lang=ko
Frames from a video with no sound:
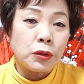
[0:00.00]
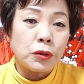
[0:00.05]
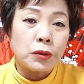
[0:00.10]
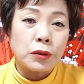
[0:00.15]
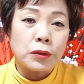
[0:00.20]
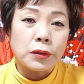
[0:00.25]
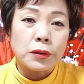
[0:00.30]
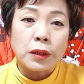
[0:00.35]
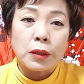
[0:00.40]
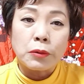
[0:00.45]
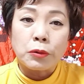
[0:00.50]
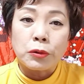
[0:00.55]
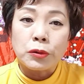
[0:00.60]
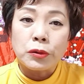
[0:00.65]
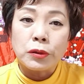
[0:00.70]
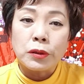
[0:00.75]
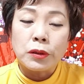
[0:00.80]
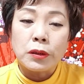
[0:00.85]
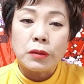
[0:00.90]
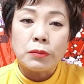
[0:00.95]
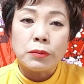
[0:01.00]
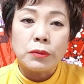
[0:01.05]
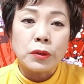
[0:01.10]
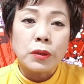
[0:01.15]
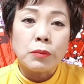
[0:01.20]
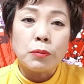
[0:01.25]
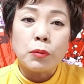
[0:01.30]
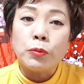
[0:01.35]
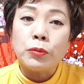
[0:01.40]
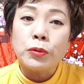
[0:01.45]
6살 원숭이띠 분들이
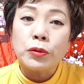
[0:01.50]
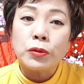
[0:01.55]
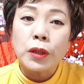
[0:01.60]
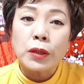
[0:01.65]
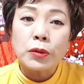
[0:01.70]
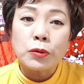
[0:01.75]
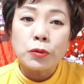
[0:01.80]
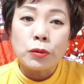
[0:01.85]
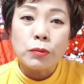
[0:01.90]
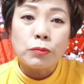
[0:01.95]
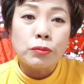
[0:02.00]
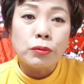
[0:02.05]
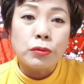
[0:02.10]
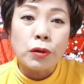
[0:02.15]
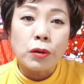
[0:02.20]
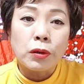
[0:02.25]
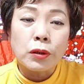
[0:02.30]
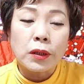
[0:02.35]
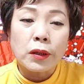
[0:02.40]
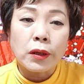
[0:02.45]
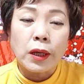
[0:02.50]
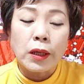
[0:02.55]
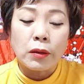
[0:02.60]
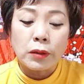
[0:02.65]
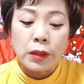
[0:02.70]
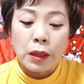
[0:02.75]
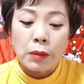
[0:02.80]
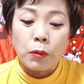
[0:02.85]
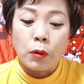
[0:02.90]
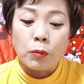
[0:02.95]
몸수가 조금 무겁게 하여
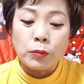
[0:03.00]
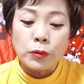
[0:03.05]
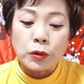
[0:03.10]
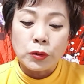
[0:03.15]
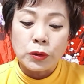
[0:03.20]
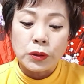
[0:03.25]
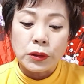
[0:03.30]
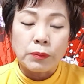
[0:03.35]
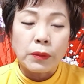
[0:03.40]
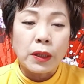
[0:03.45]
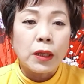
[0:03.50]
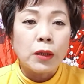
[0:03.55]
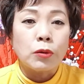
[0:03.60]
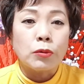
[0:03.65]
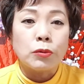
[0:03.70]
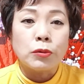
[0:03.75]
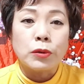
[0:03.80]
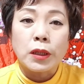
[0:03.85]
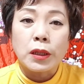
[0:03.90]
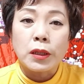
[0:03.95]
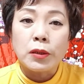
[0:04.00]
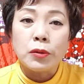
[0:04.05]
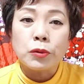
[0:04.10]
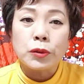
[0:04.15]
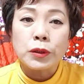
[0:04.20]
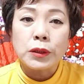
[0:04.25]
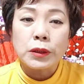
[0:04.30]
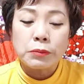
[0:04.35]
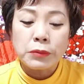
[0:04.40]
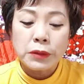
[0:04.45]
내 몸조심 그리고
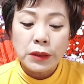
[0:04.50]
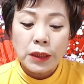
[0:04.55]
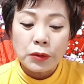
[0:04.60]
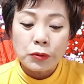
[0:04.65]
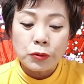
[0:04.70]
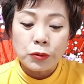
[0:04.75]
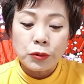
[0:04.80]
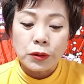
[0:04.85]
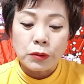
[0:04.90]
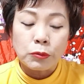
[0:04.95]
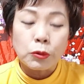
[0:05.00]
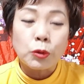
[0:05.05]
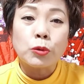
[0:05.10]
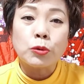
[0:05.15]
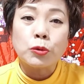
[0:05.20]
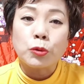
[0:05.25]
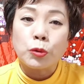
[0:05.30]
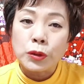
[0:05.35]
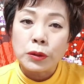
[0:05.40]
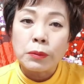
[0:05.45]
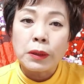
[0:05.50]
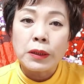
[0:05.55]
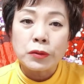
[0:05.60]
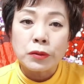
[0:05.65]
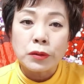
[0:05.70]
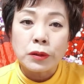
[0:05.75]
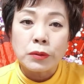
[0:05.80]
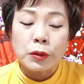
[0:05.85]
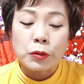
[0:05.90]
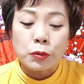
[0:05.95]
길조심 차조심 이거
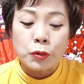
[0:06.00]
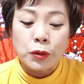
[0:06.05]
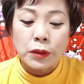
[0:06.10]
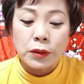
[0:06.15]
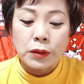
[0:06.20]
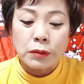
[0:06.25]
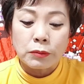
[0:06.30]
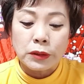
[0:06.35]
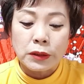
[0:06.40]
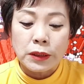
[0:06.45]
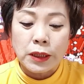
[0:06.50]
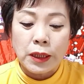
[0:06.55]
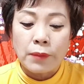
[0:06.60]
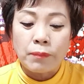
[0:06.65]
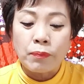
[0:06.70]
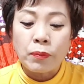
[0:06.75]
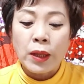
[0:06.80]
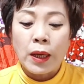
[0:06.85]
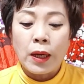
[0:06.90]
조심하셨으면 좋겠습니다.